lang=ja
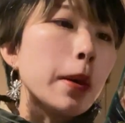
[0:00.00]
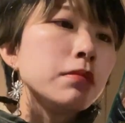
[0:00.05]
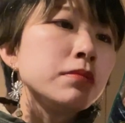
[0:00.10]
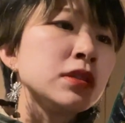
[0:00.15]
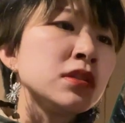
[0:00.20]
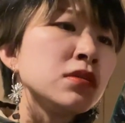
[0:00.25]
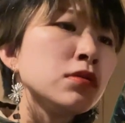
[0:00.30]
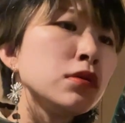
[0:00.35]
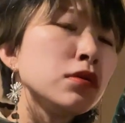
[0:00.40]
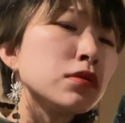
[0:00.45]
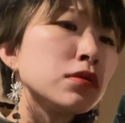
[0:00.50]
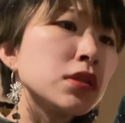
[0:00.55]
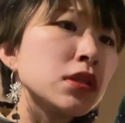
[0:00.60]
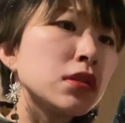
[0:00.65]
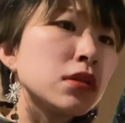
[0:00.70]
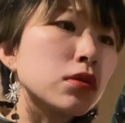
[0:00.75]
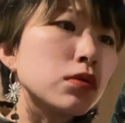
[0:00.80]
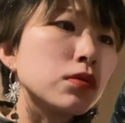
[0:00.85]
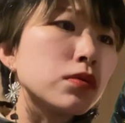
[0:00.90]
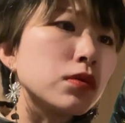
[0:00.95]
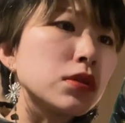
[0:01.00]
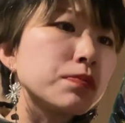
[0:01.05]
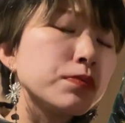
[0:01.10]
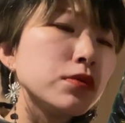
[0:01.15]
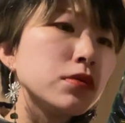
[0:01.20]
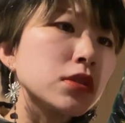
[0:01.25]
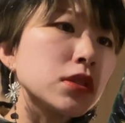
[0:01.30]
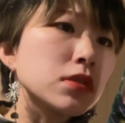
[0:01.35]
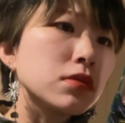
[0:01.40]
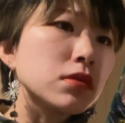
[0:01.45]
をよく切った豆腐を
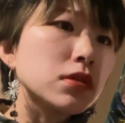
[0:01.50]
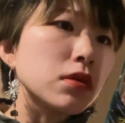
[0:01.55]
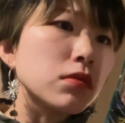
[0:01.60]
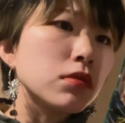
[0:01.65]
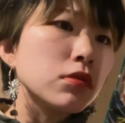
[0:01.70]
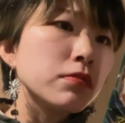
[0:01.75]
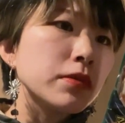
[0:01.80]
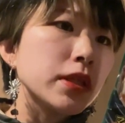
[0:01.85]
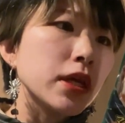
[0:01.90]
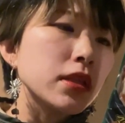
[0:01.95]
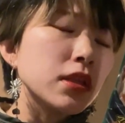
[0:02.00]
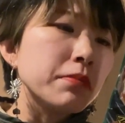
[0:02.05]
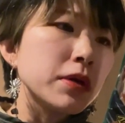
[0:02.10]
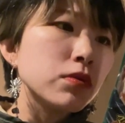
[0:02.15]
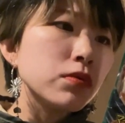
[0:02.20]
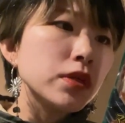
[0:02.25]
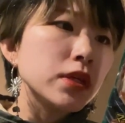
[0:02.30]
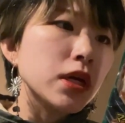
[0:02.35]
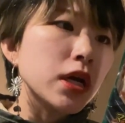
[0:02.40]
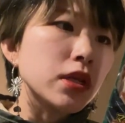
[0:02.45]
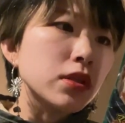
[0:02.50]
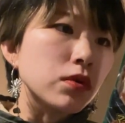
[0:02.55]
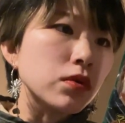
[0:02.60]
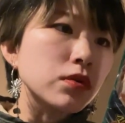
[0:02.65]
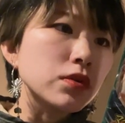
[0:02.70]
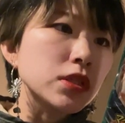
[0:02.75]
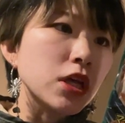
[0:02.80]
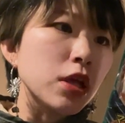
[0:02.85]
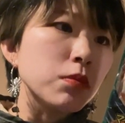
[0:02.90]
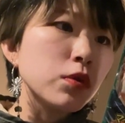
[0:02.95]
スプーンですくってお好みで卵以外の
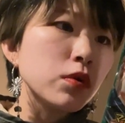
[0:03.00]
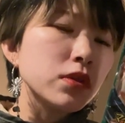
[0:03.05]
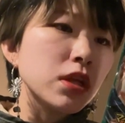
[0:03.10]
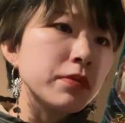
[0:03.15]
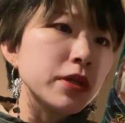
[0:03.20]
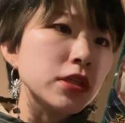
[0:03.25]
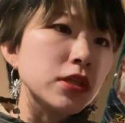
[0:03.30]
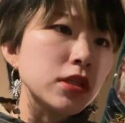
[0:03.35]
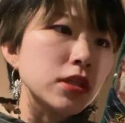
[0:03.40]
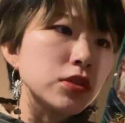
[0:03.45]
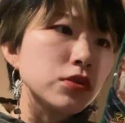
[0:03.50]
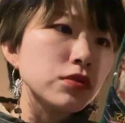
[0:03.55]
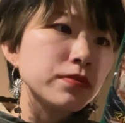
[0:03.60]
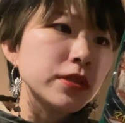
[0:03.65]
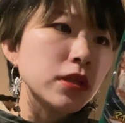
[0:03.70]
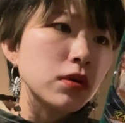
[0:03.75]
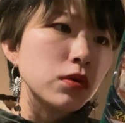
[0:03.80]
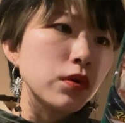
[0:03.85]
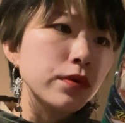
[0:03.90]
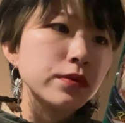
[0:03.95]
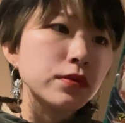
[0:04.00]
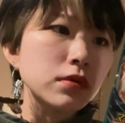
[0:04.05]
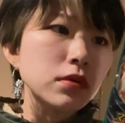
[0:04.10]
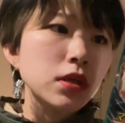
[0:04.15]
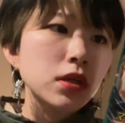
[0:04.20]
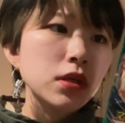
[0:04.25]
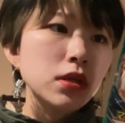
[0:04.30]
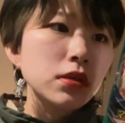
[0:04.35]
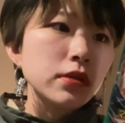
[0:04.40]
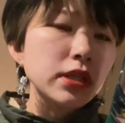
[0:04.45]
具材も鍋に入れて中火で5分
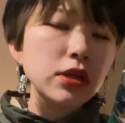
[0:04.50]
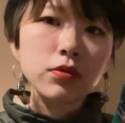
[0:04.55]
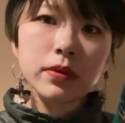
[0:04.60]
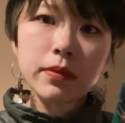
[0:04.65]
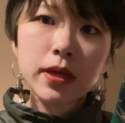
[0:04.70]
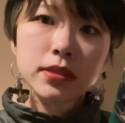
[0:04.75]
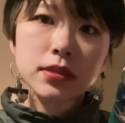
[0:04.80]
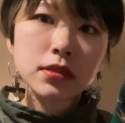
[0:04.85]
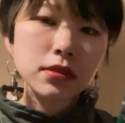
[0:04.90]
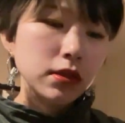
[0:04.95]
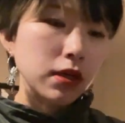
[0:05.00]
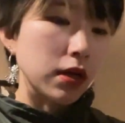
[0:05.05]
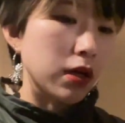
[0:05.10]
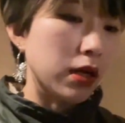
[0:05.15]
煮込みますか